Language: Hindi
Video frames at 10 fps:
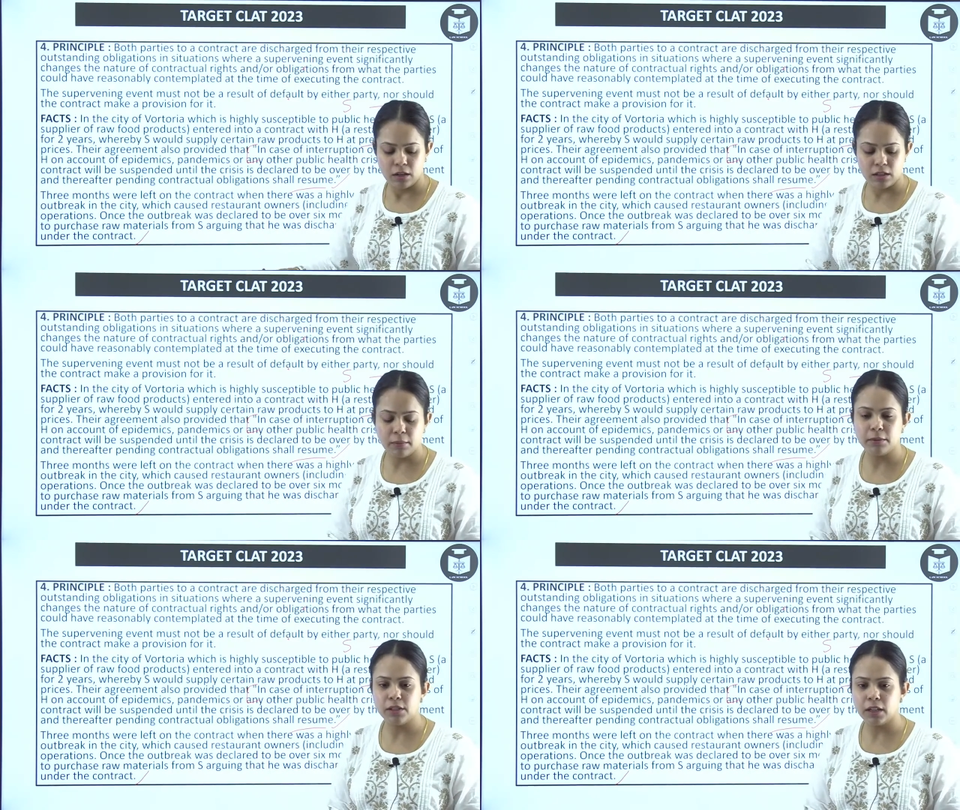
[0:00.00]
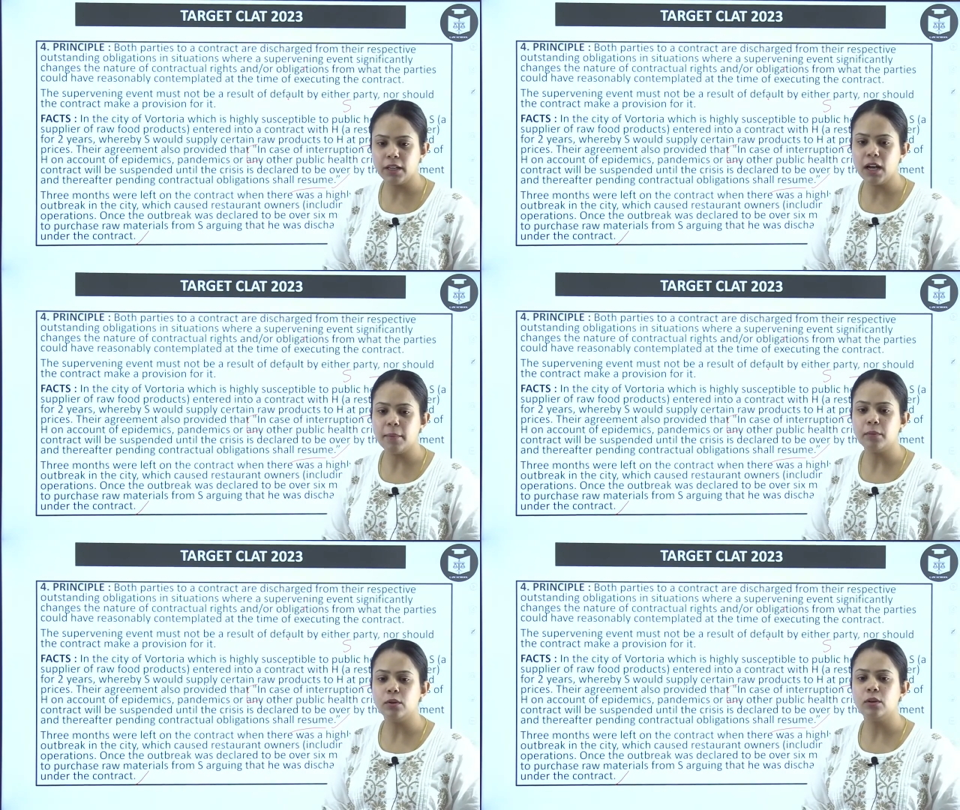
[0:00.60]
समझ लग गया
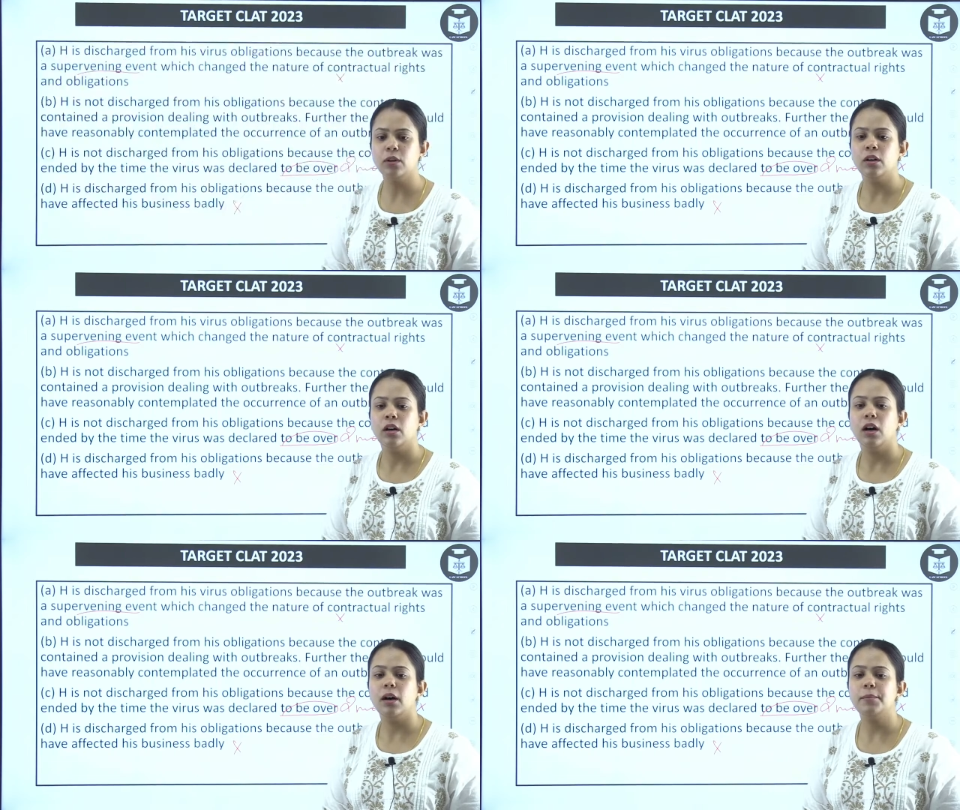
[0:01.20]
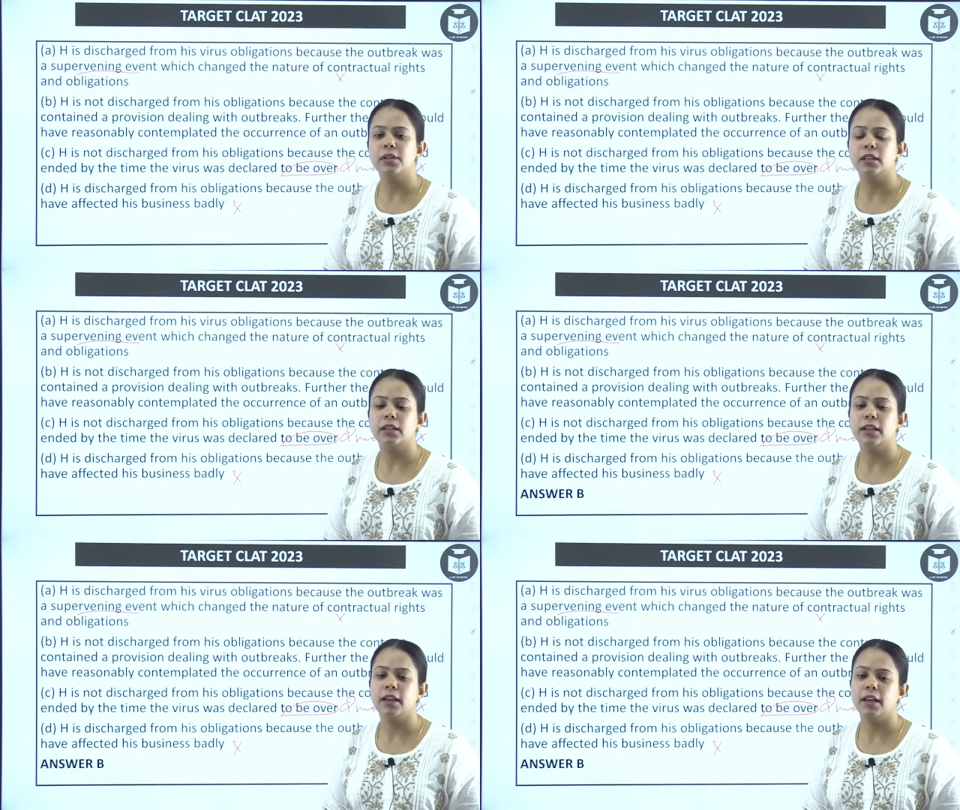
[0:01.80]
आपको अब
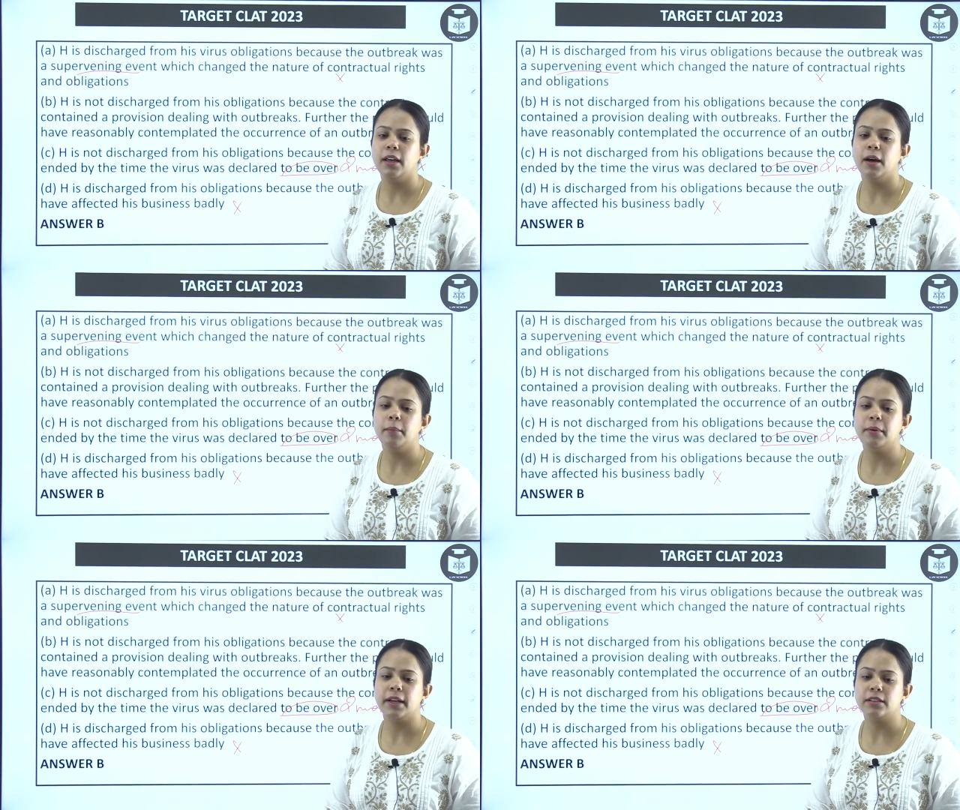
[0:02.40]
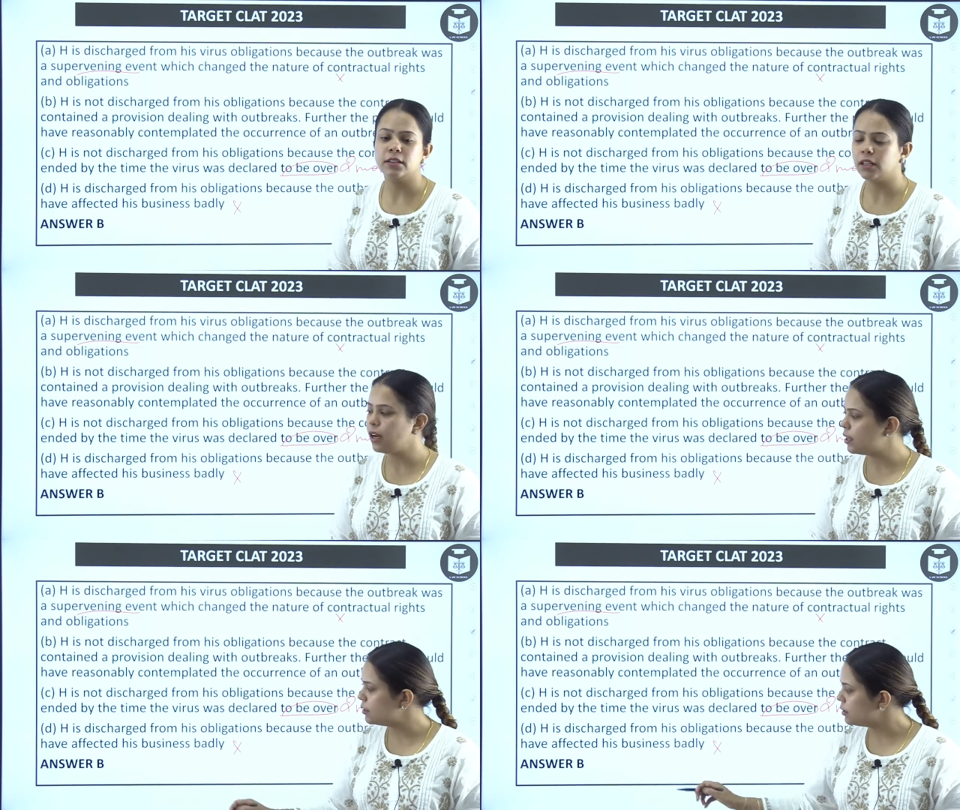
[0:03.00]
चलते हैं हम नेक्स्ट देखा
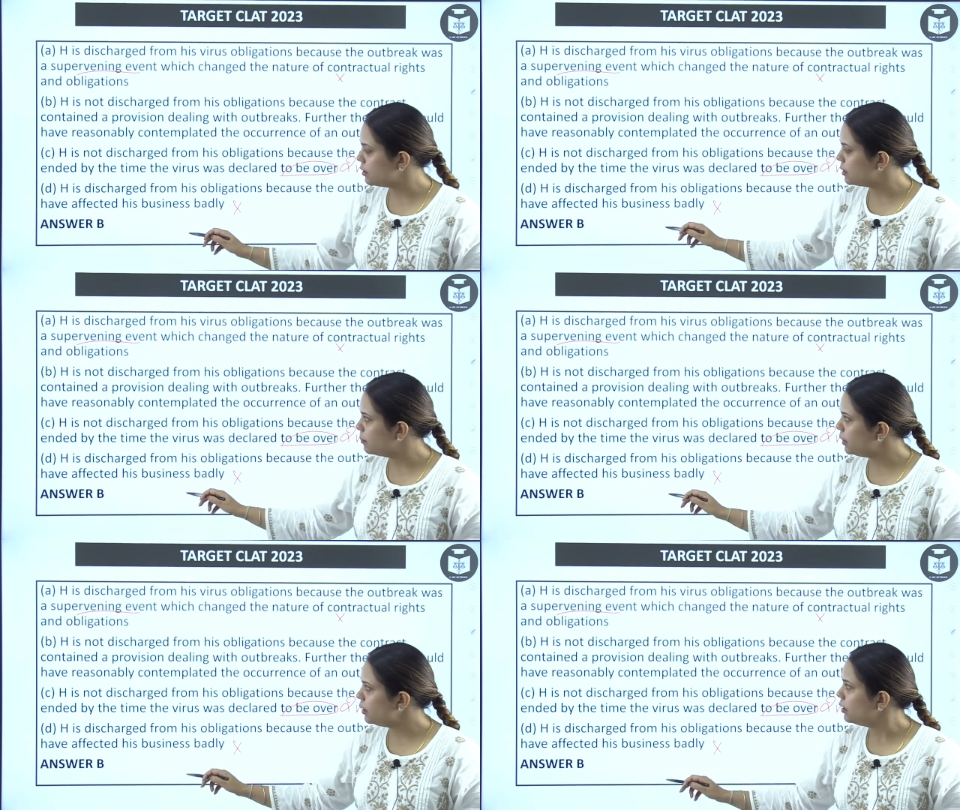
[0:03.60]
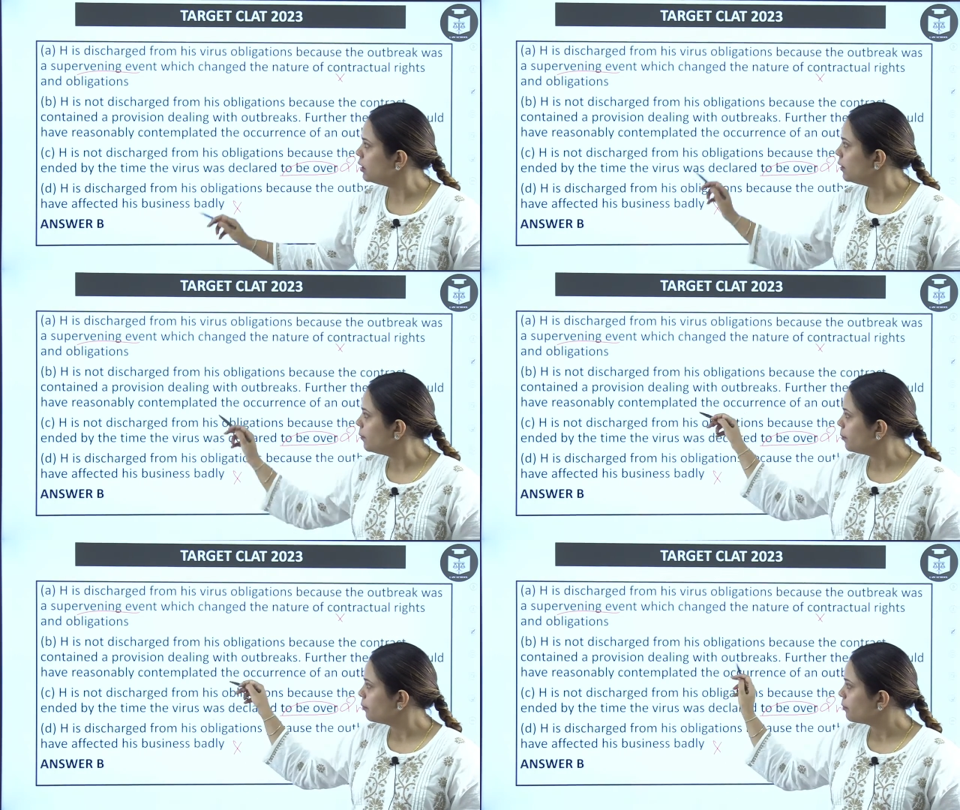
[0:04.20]
आंसर इज बी
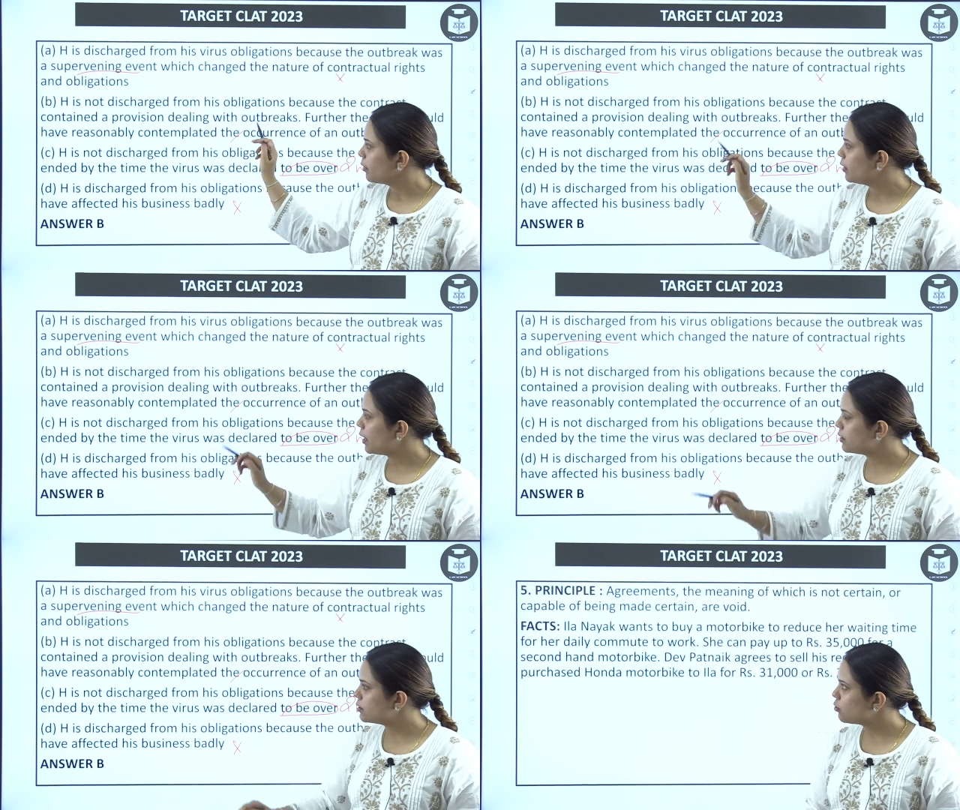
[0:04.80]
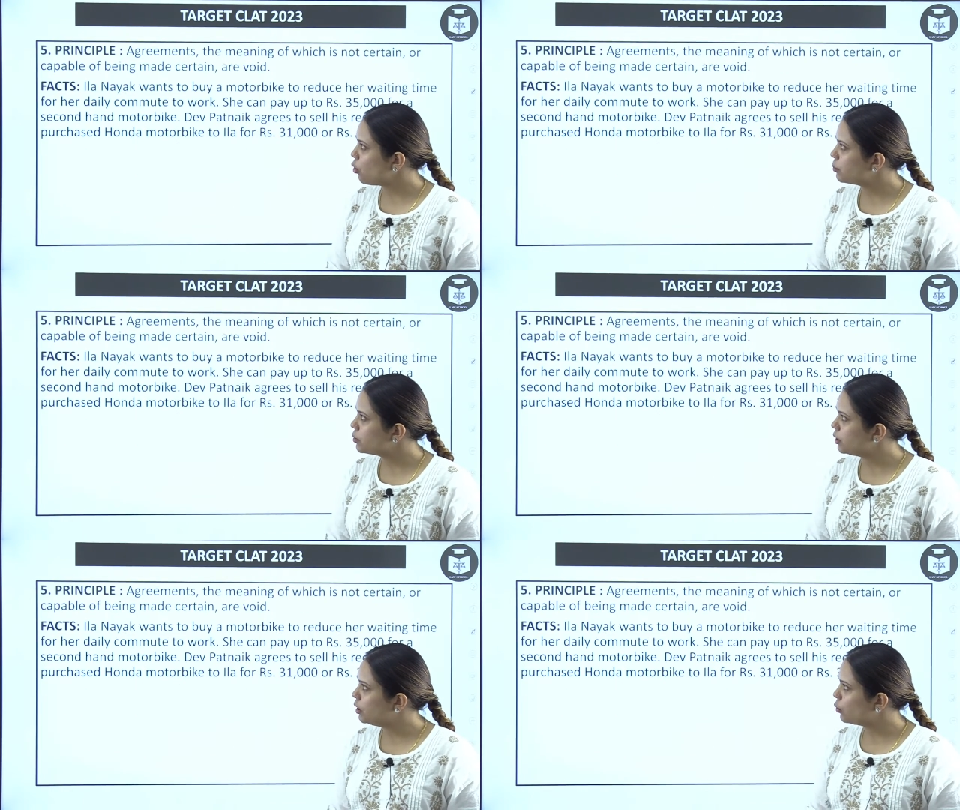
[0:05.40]
नेक्स्ट
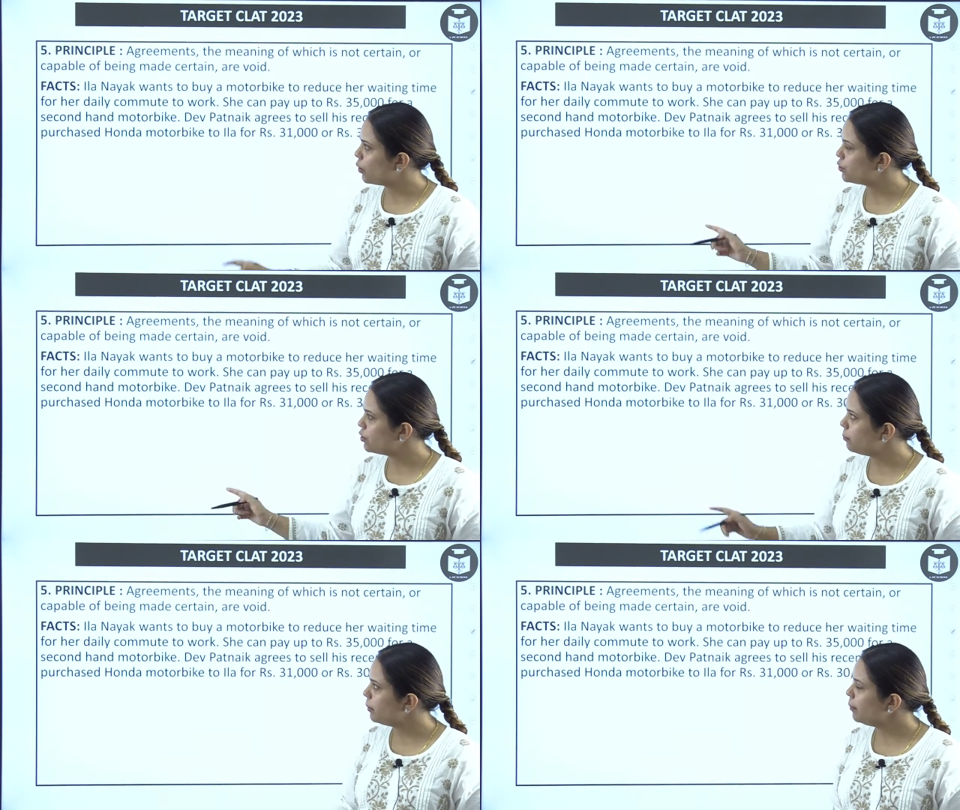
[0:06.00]
क्वेश्चन पे